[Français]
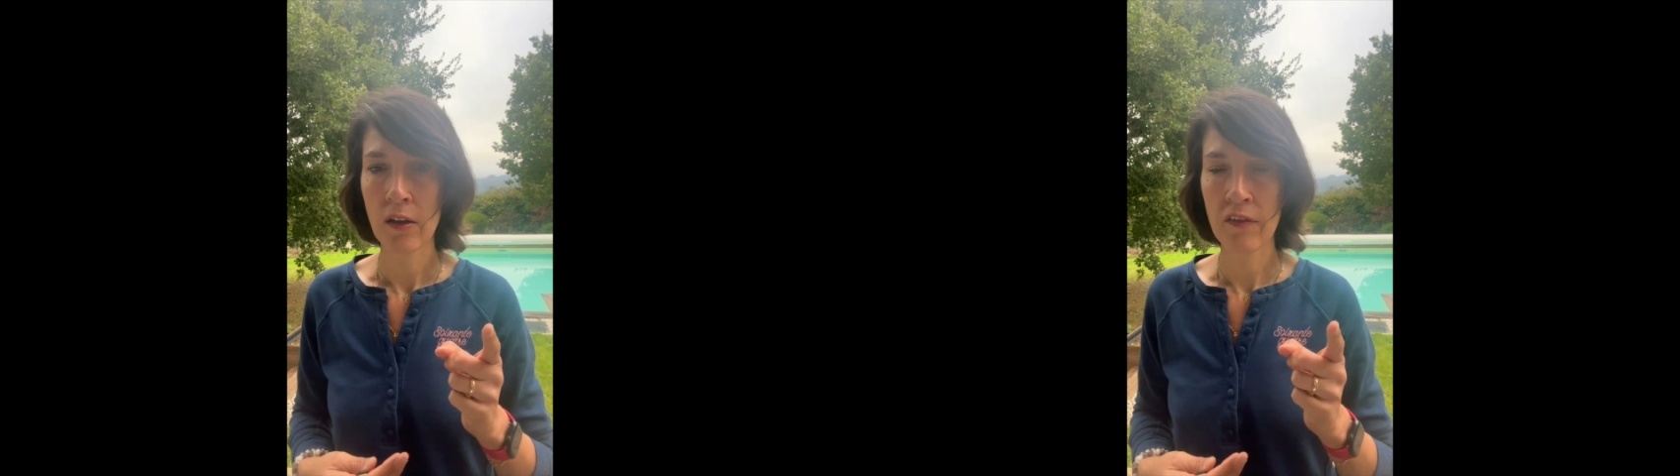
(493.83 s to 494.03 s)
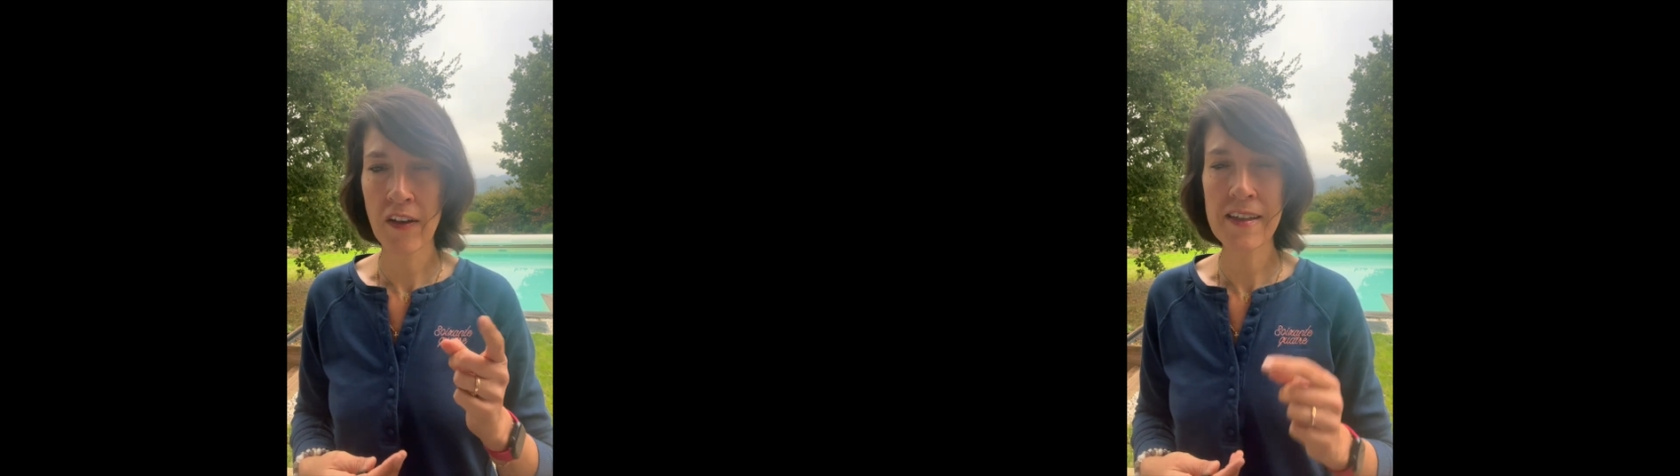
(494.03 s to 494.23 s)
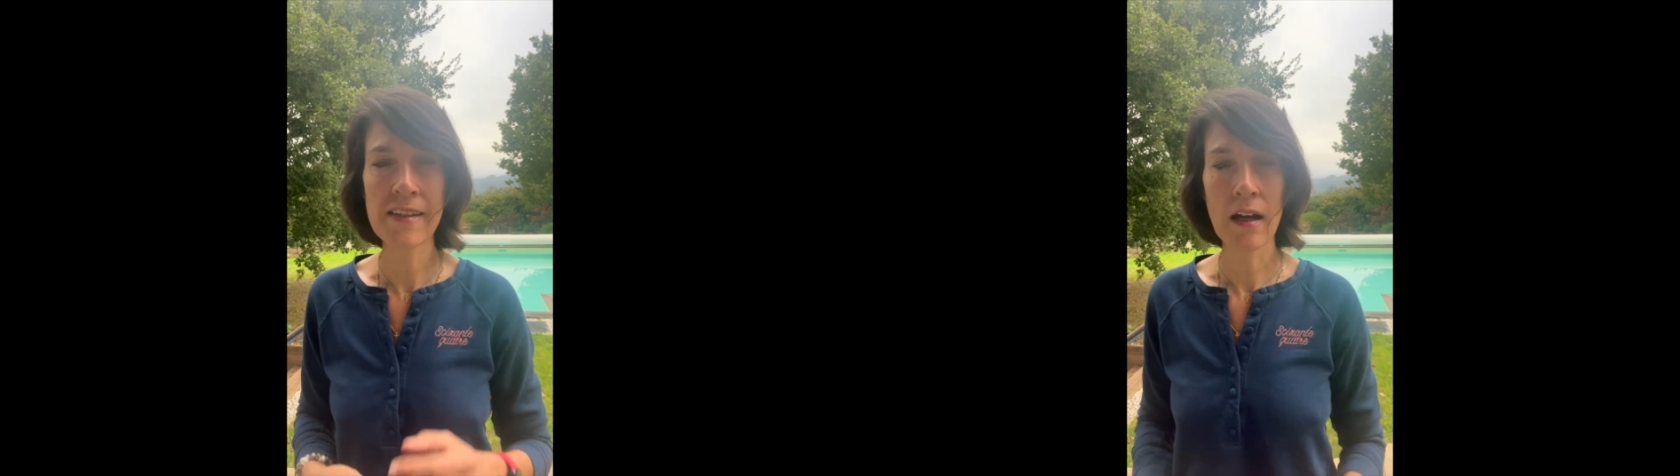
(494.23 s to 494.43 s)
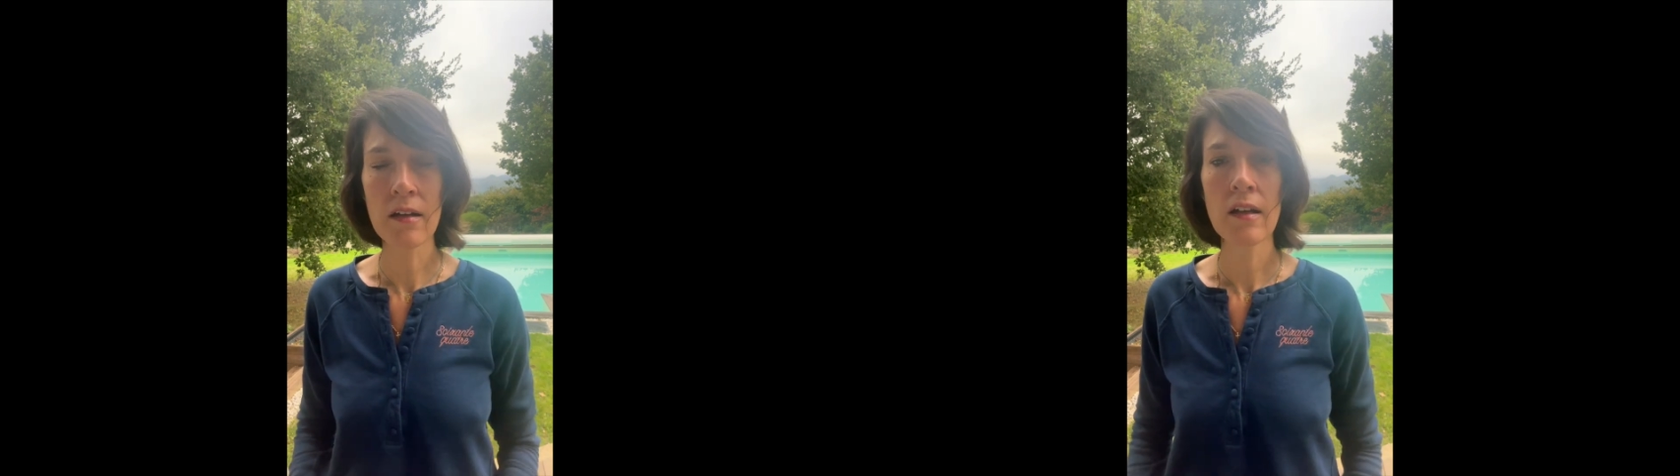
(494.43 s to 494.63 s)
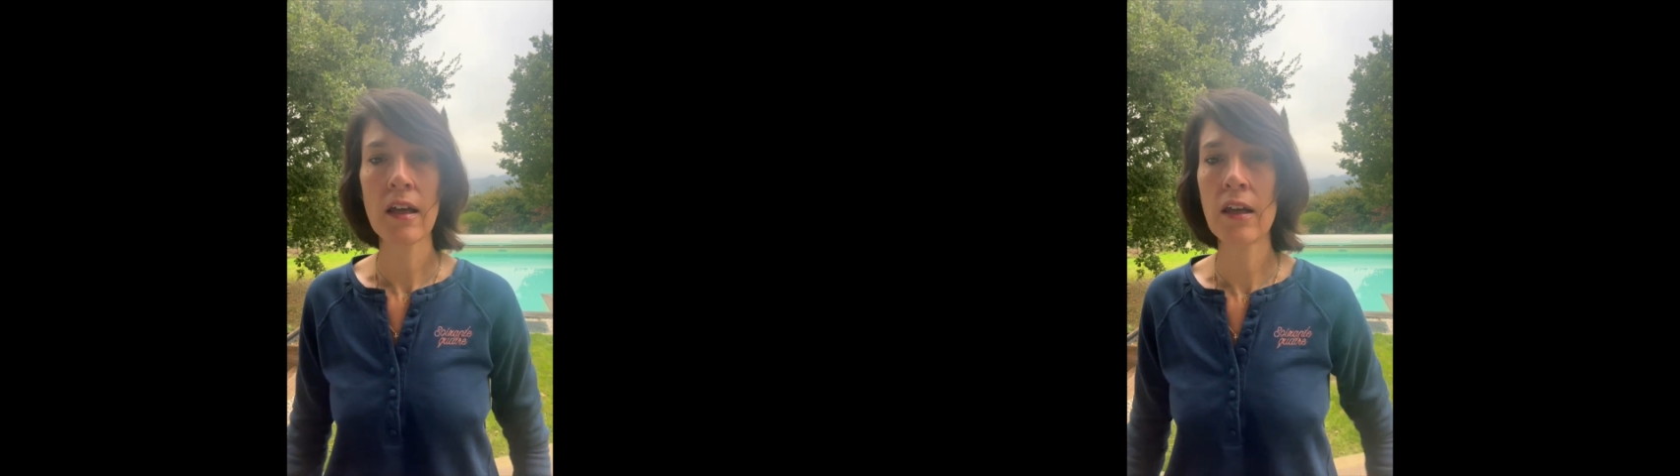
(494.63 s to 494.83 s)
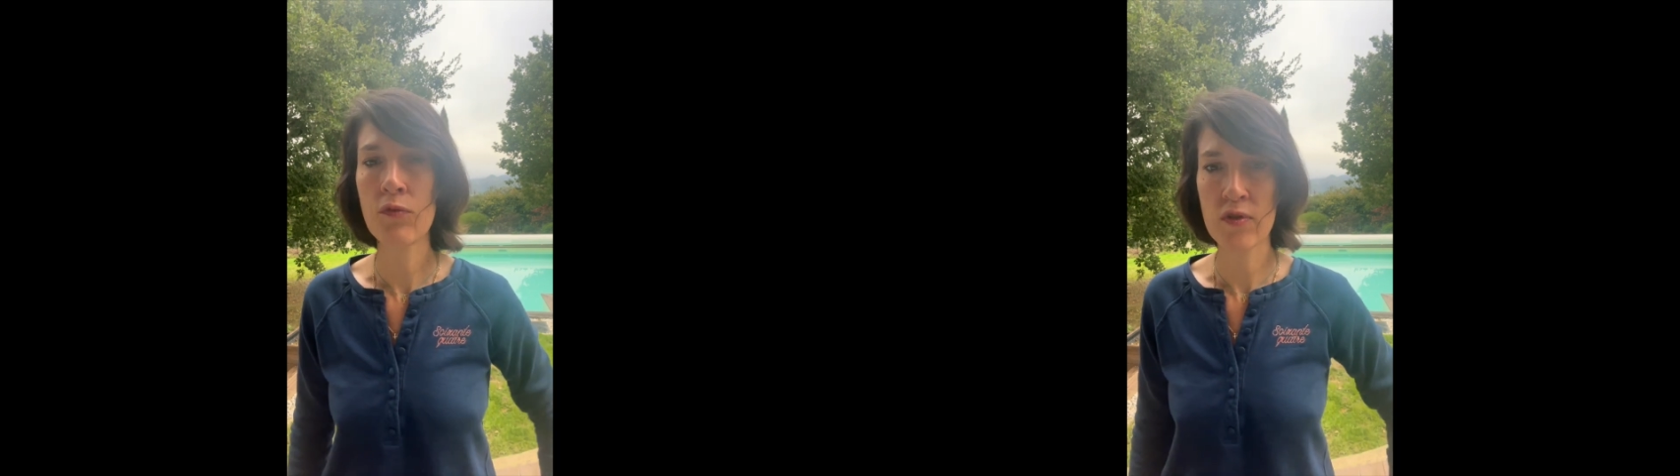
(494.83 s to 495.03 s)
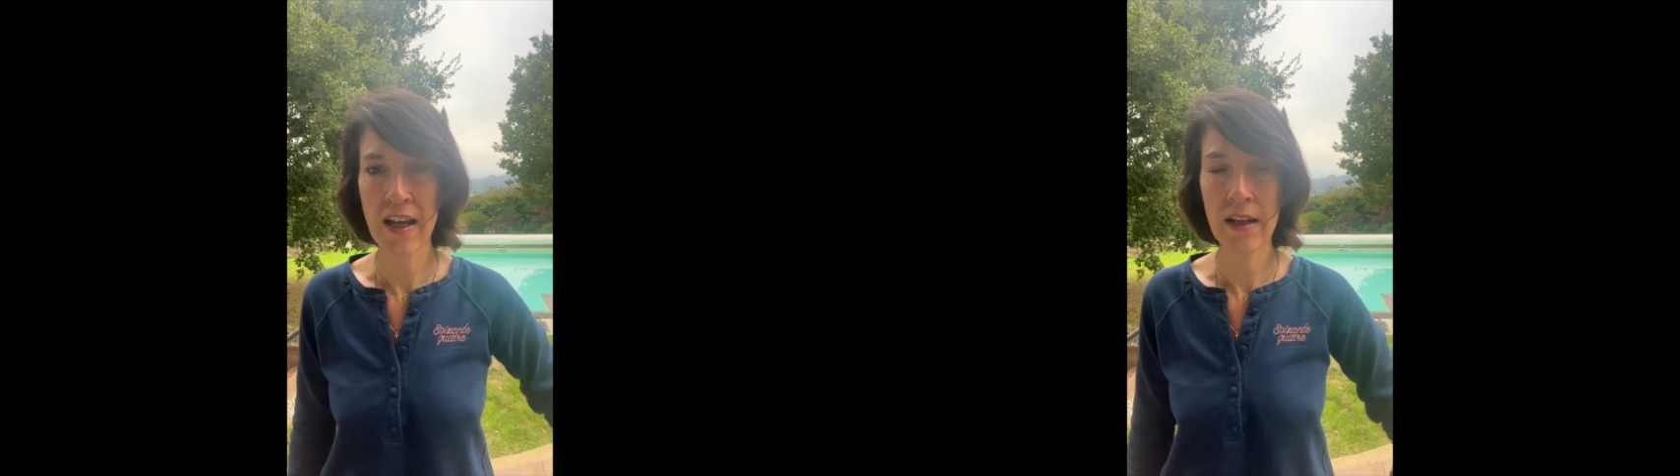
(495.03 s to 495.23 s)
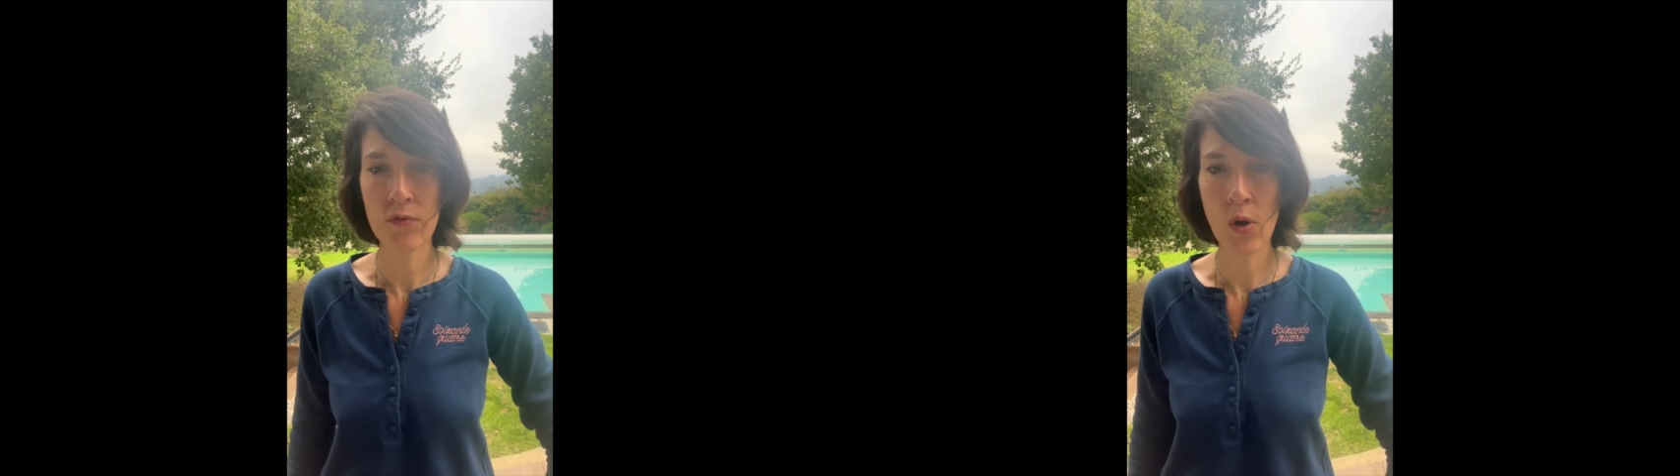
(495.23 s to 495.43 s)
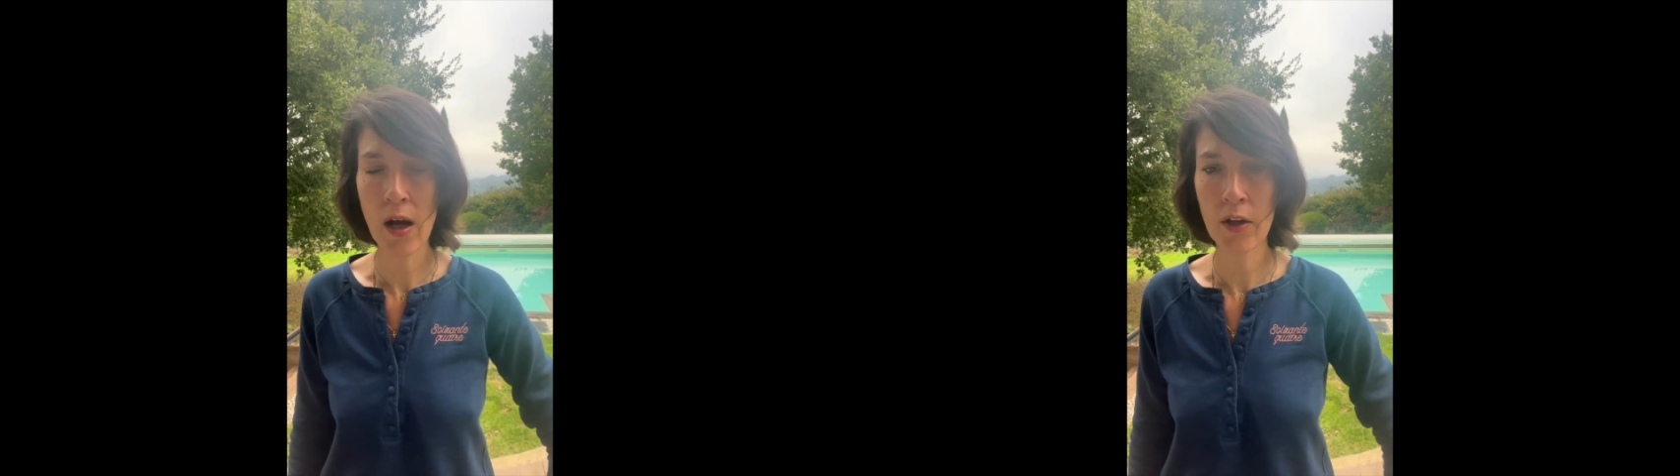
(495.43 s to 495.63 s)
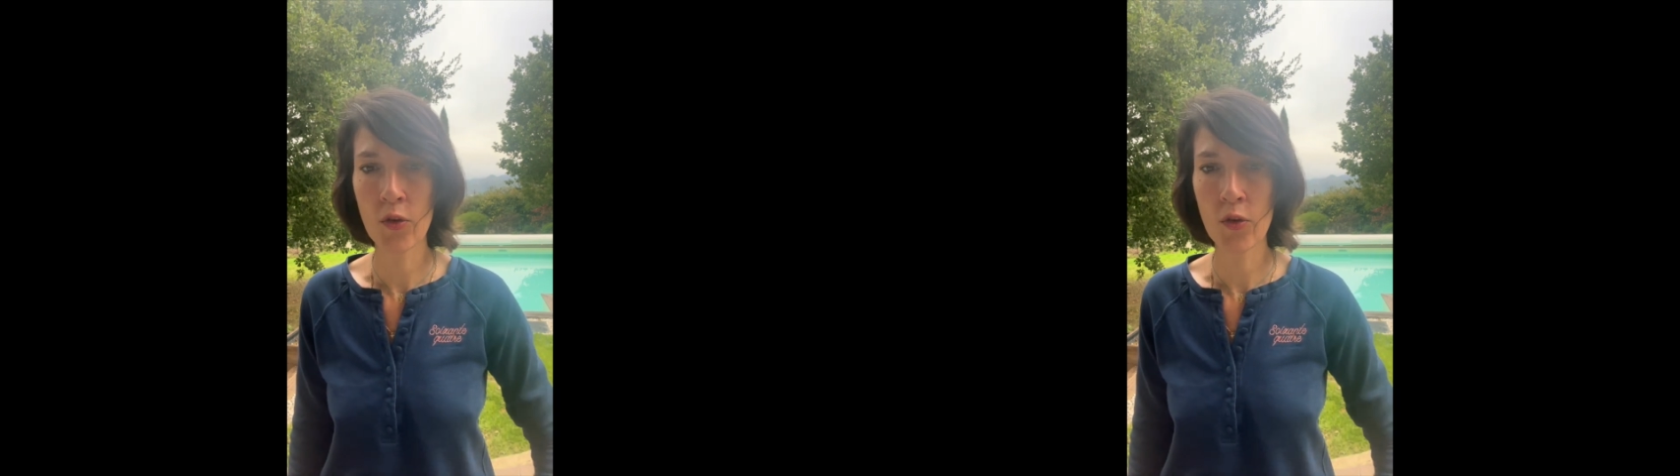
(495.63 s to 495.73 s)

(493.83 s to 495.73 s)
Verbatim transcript: Faites ça et vous allez voir